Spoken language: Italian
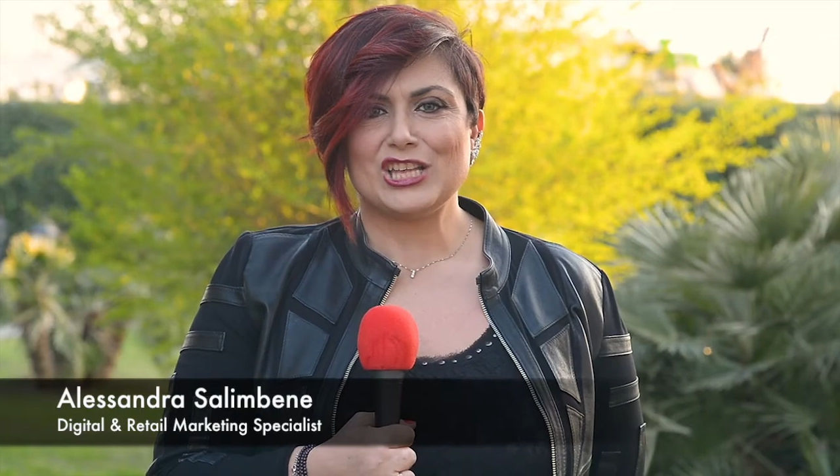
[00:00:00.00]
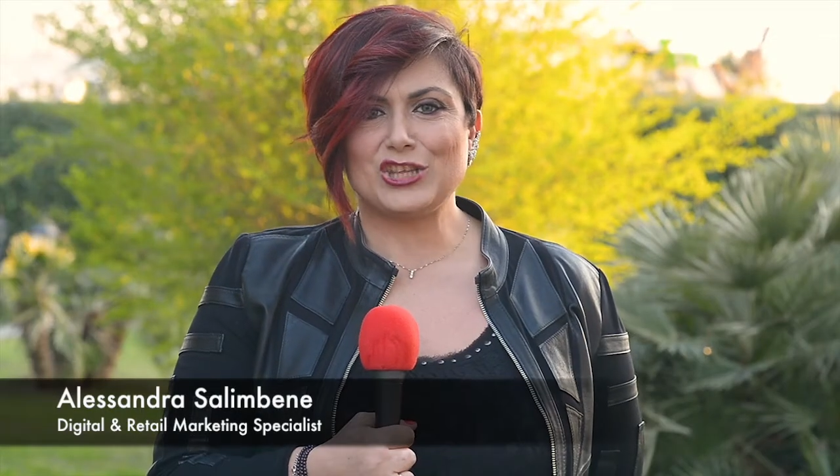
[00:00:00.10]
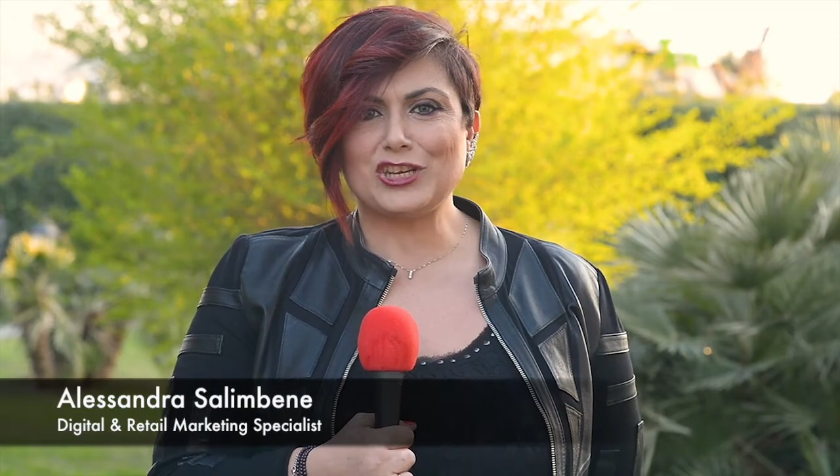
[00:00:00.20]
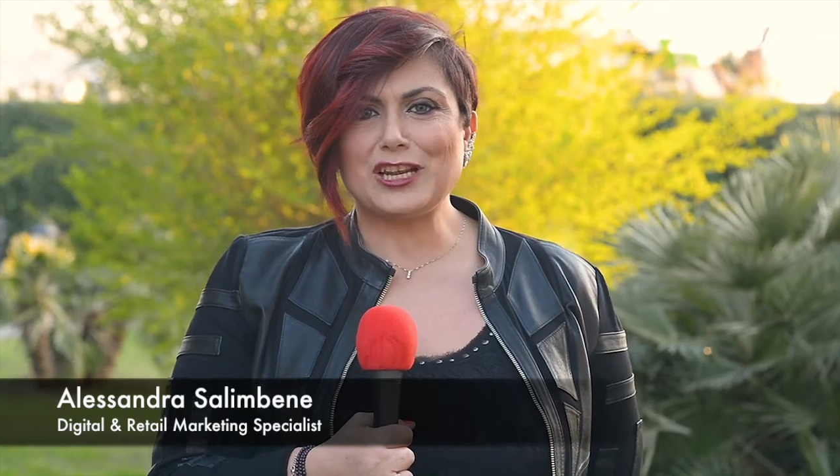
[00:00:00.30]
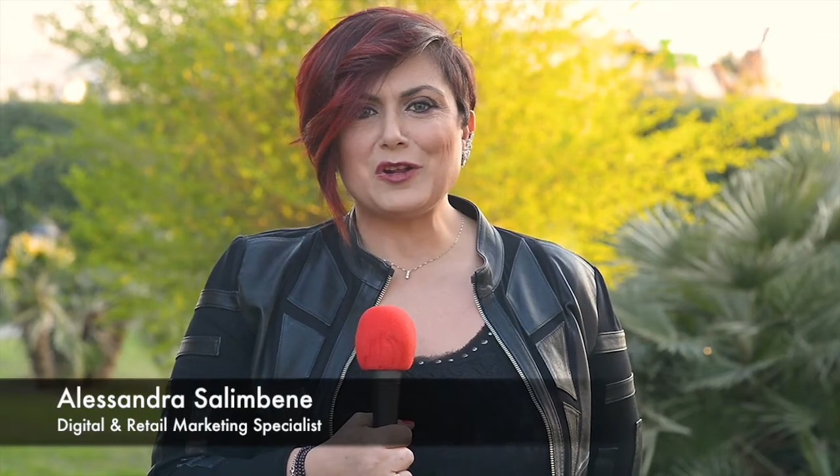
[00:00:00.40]

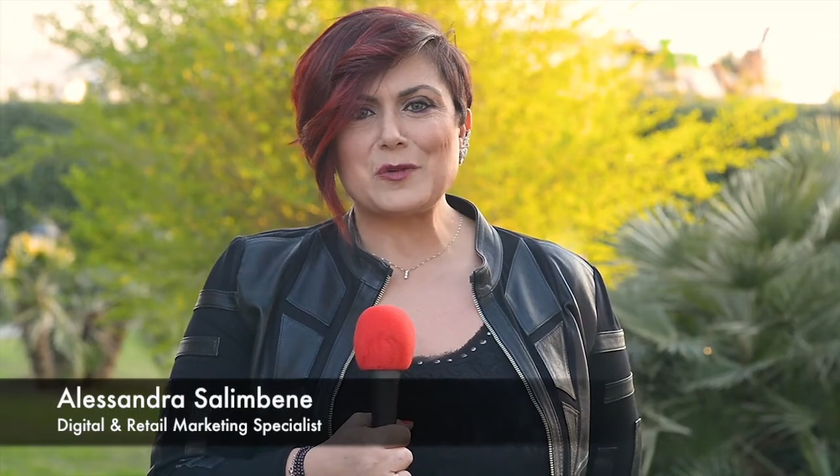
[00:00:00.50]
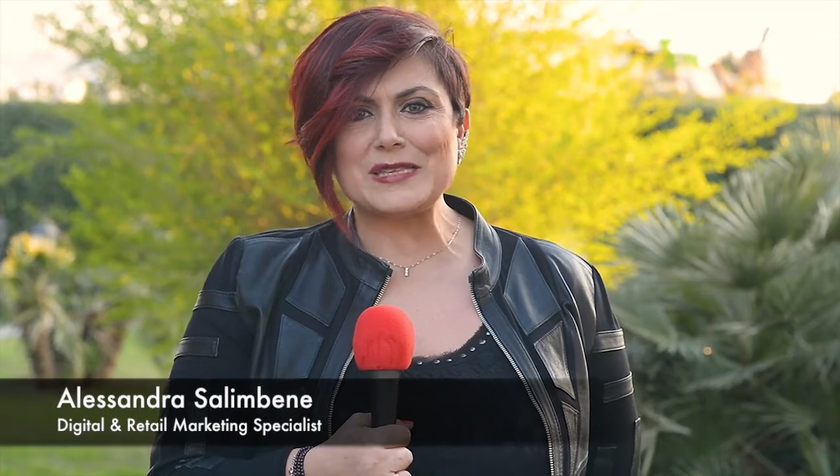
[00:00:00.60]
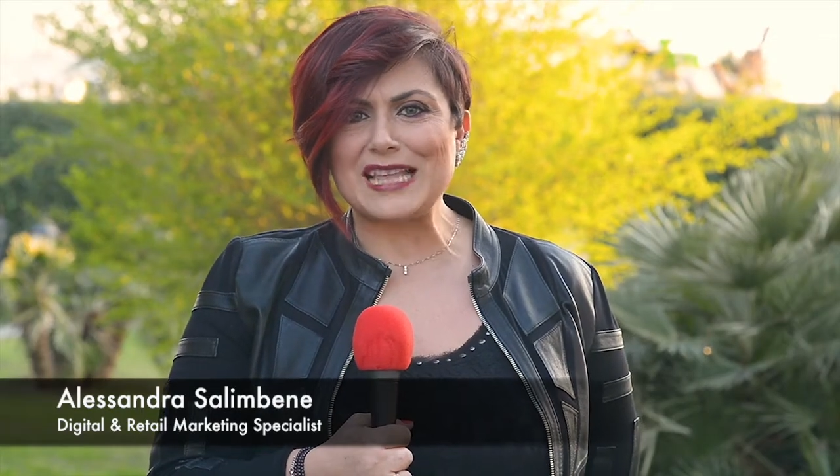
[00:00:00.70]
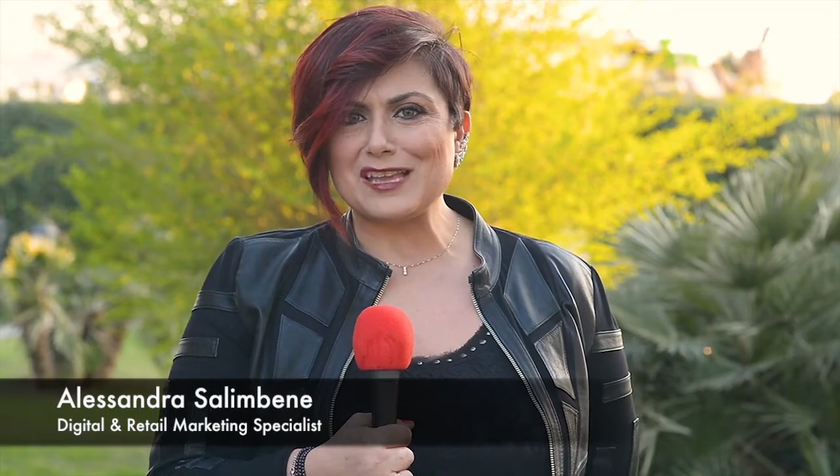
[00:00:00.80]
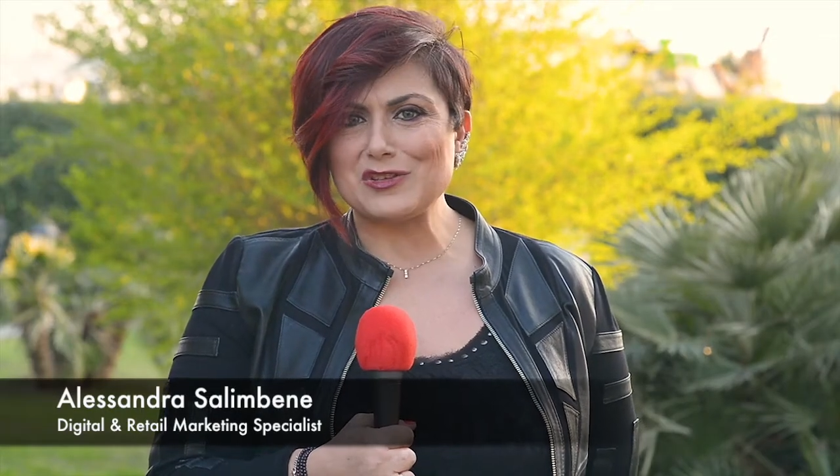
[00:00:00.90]
Tornano
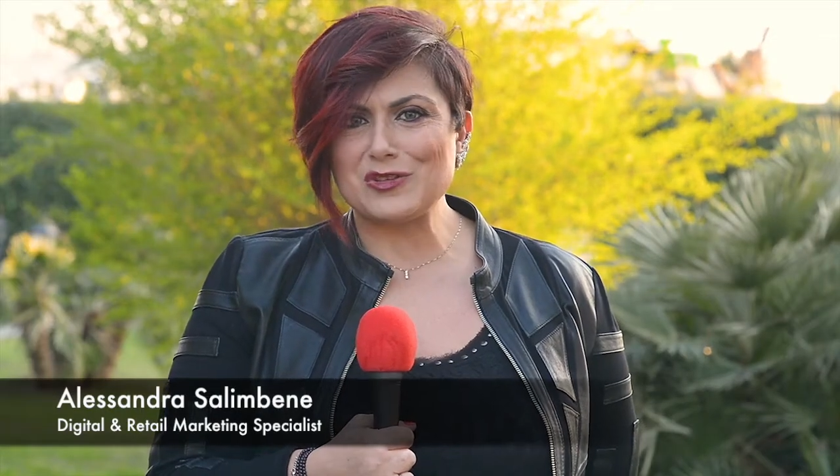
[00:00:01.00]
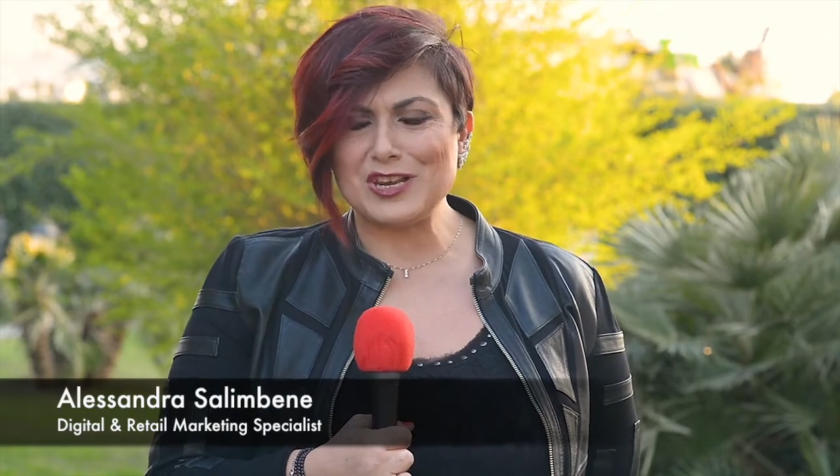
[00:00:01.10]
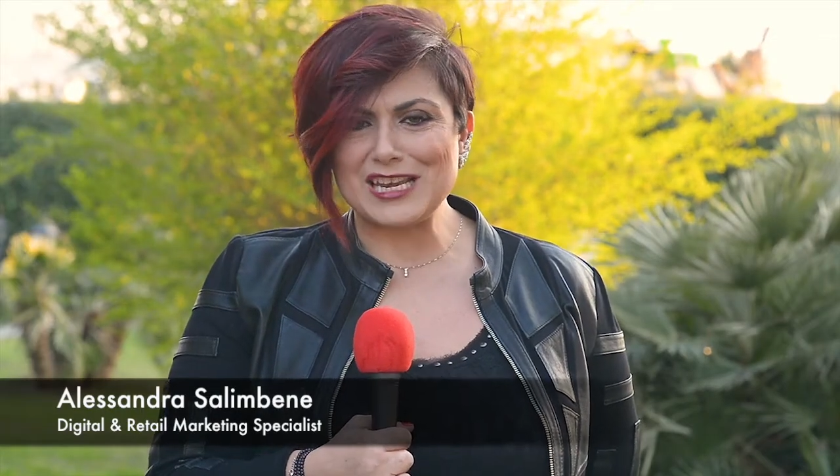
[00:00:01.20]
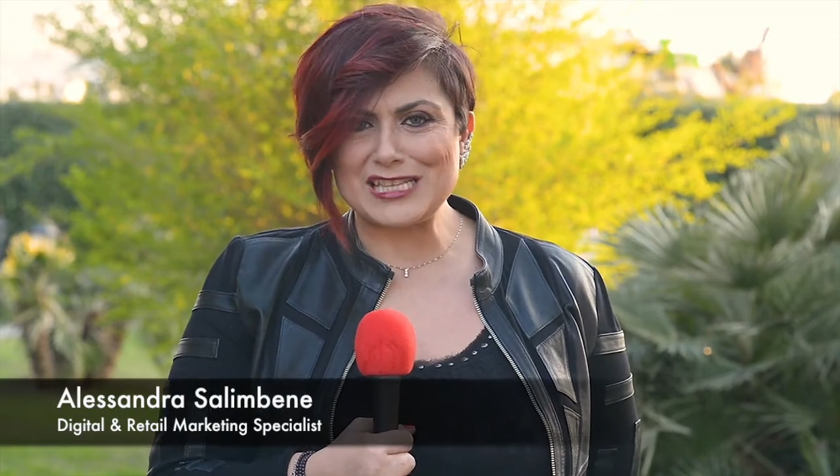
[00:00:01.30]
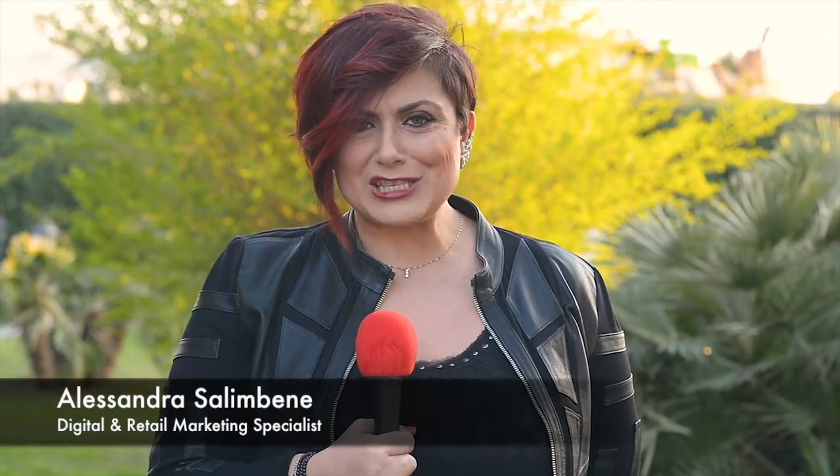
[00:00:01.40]

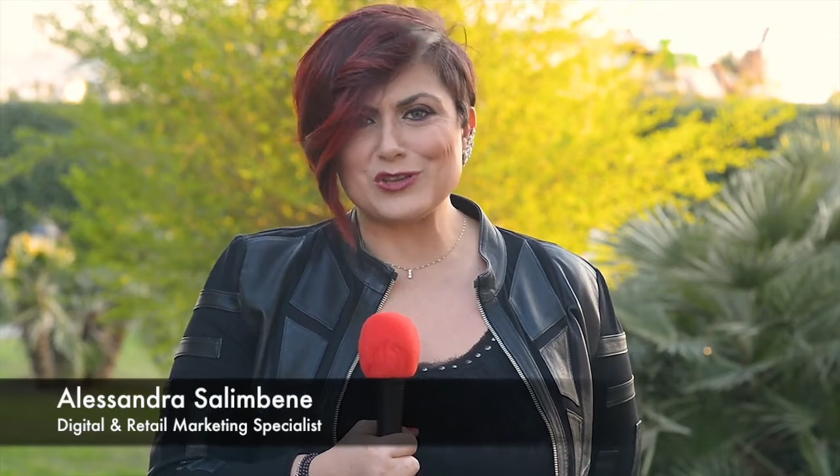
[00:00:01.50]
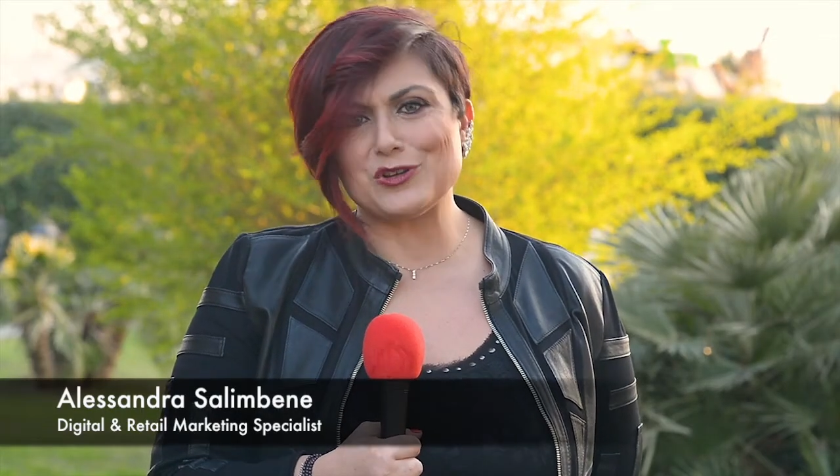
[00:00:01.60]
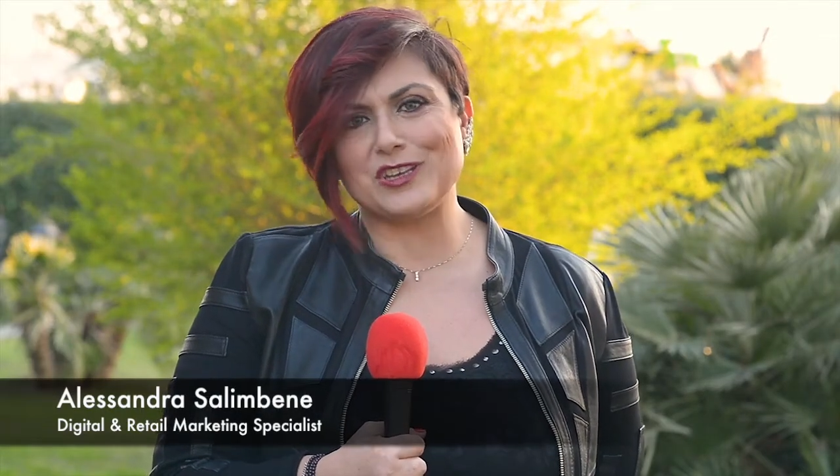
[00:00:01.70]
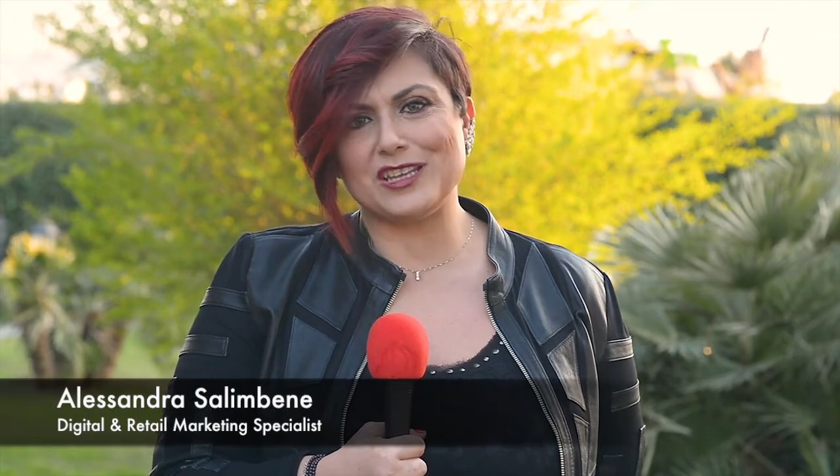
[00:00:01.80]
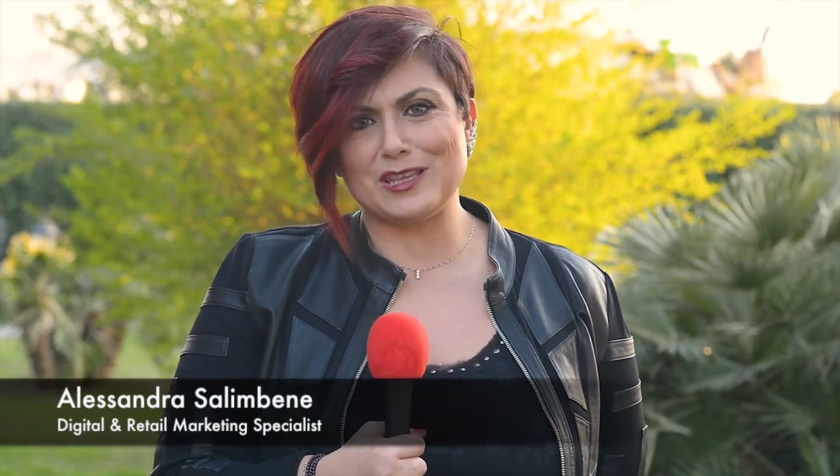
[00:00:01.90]
quest'anno le
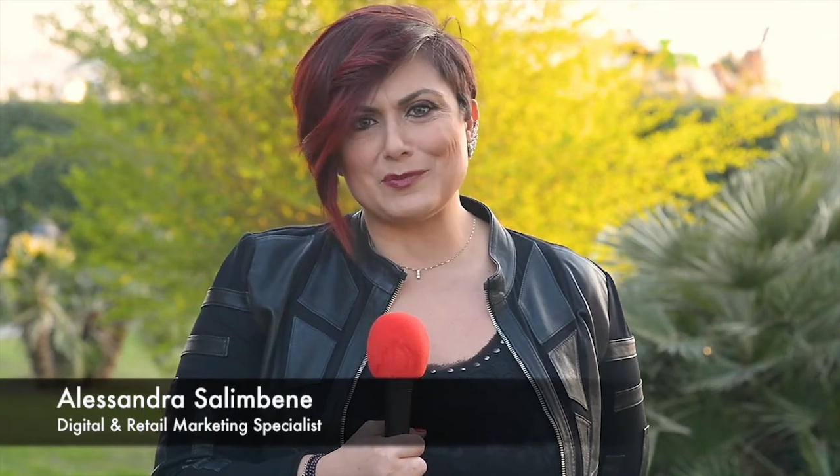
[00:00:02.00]
lezioni